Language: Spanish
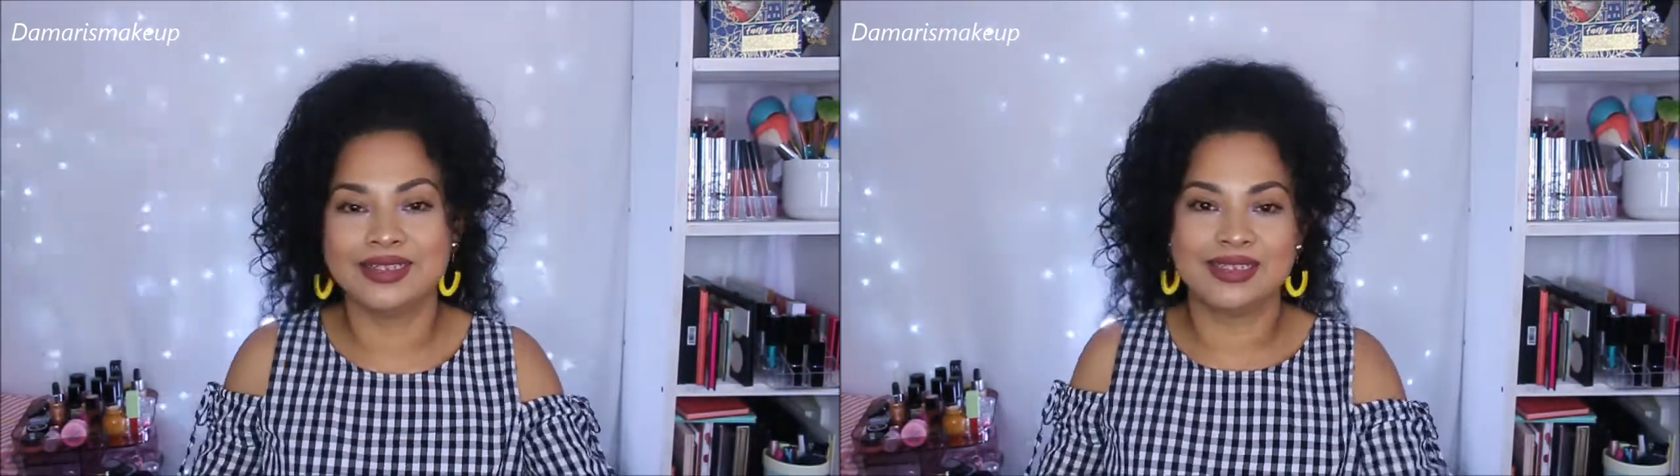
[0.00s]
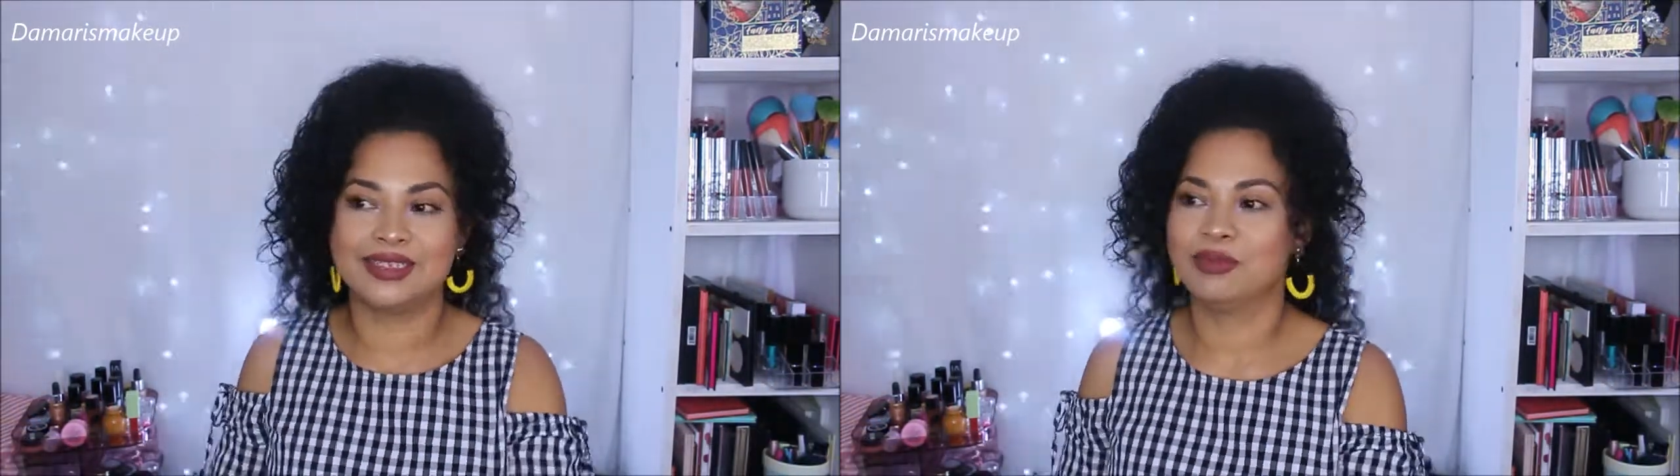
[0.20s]

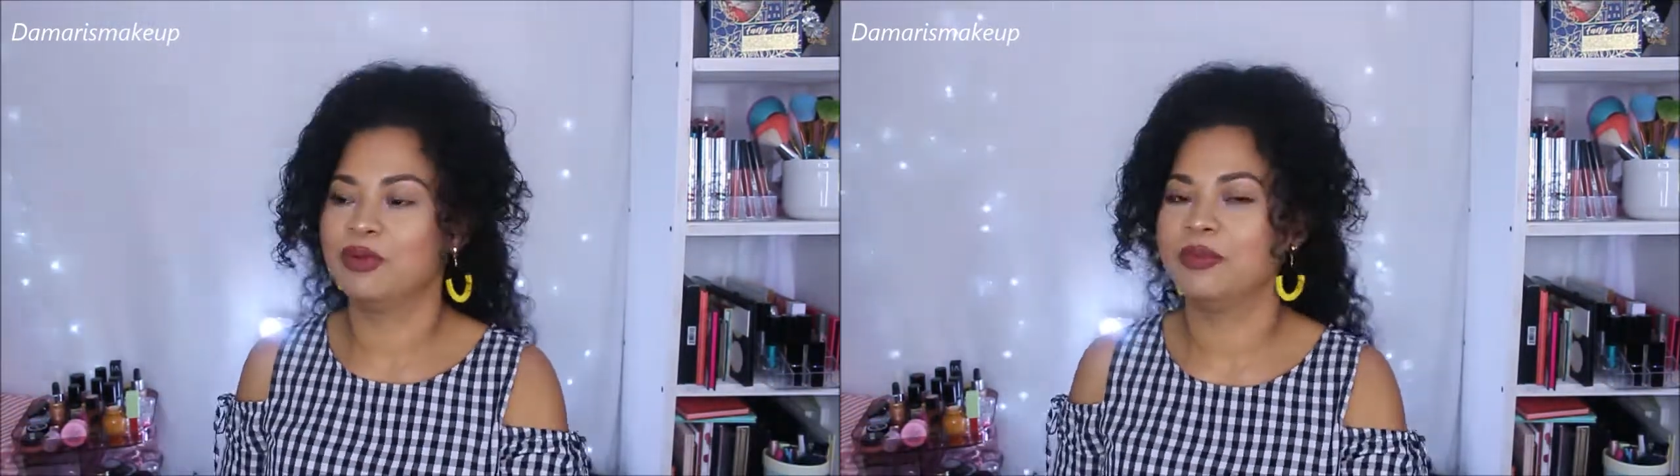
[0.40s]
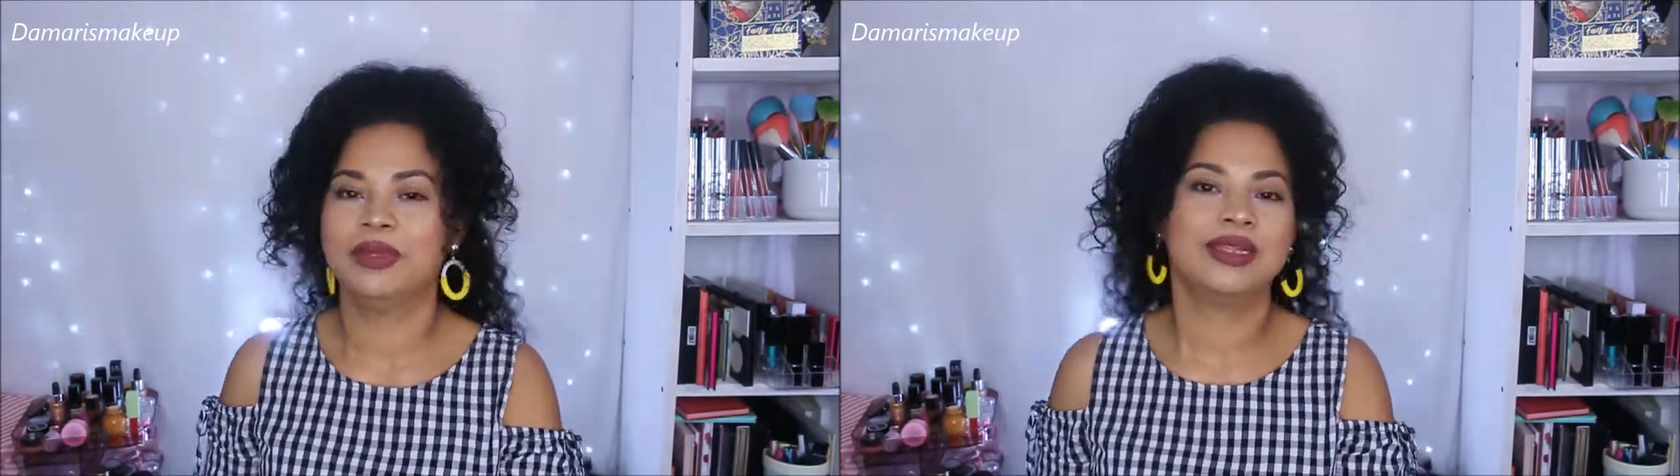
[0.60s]
y
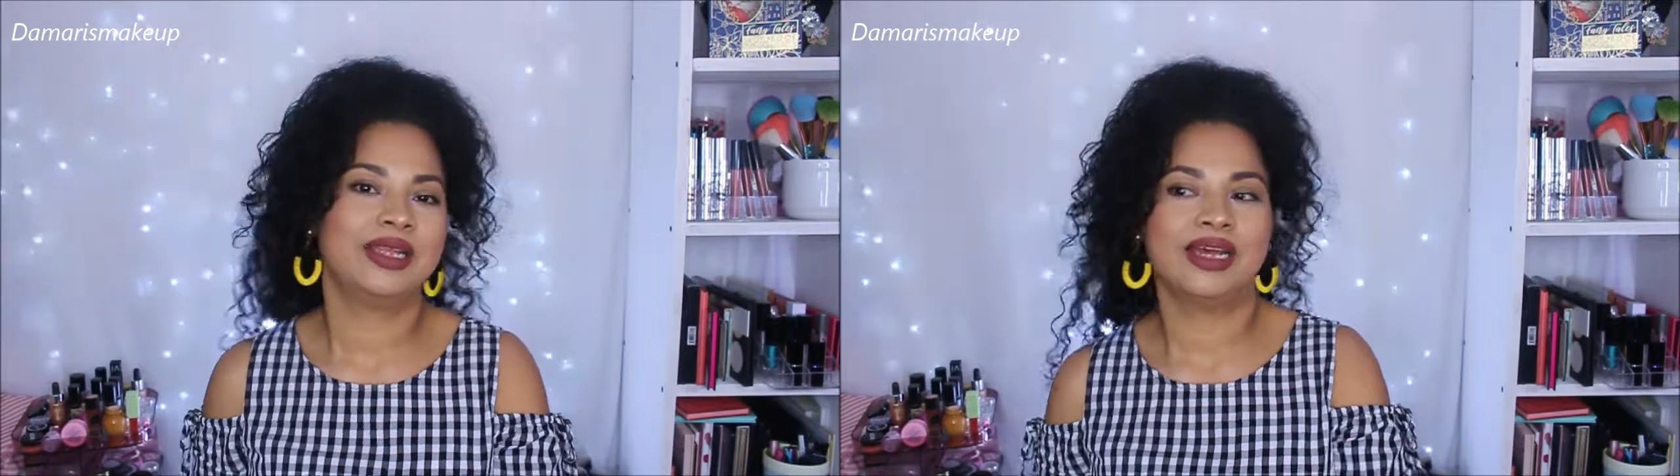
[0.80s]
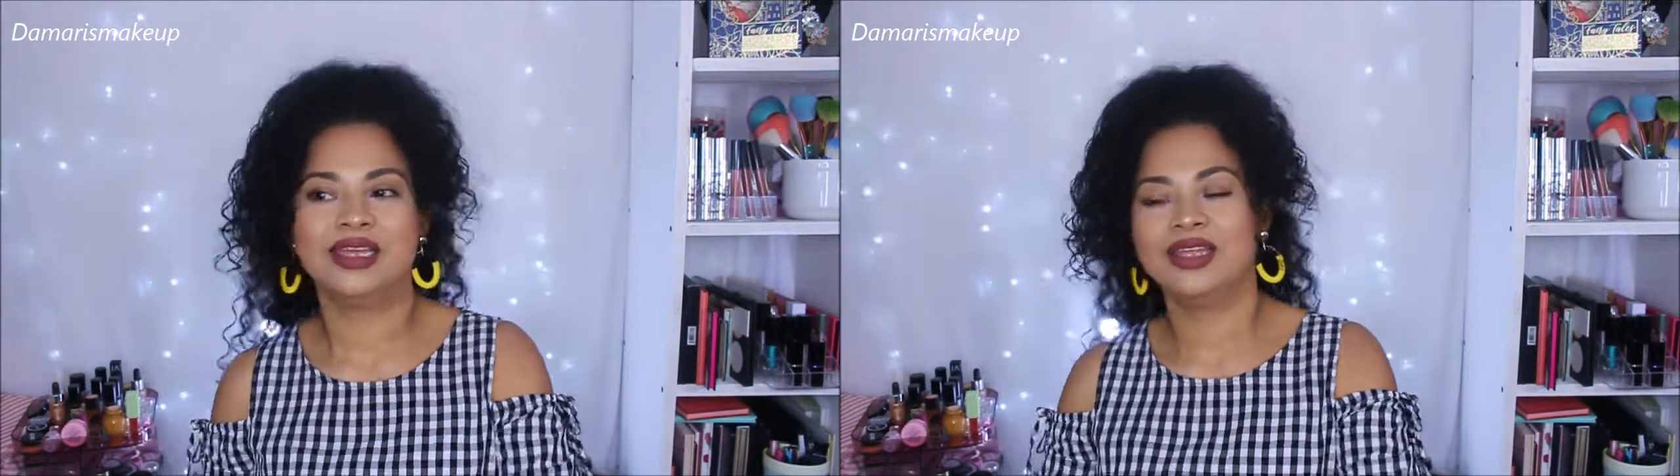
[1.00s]
simplemente
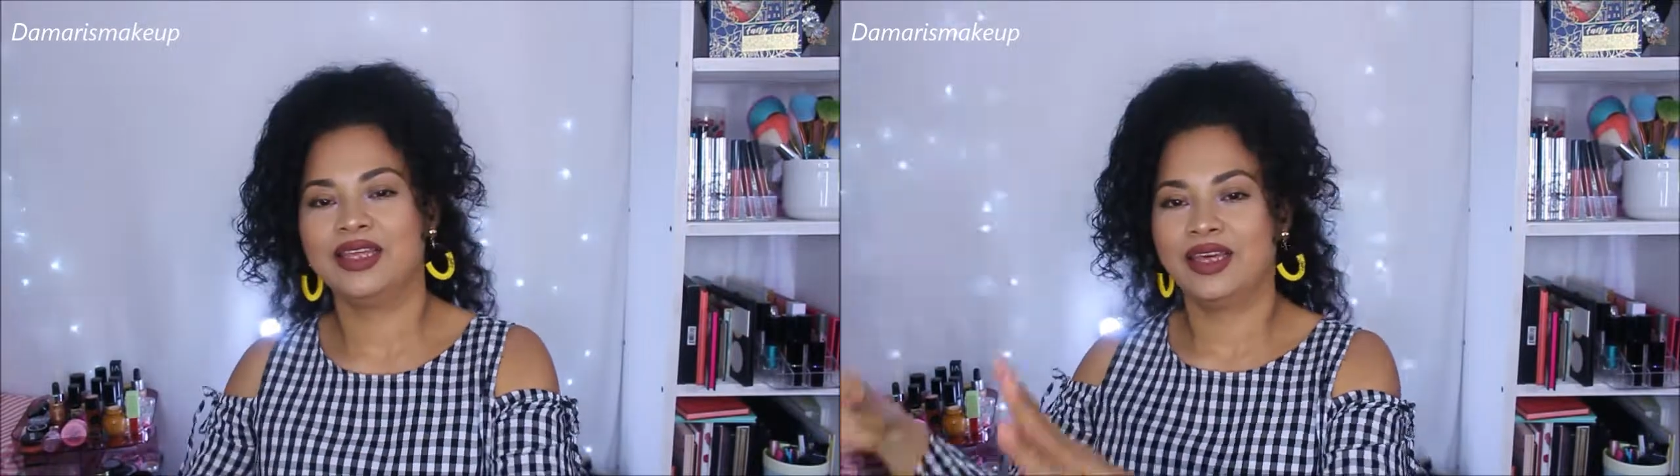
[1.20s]
allí de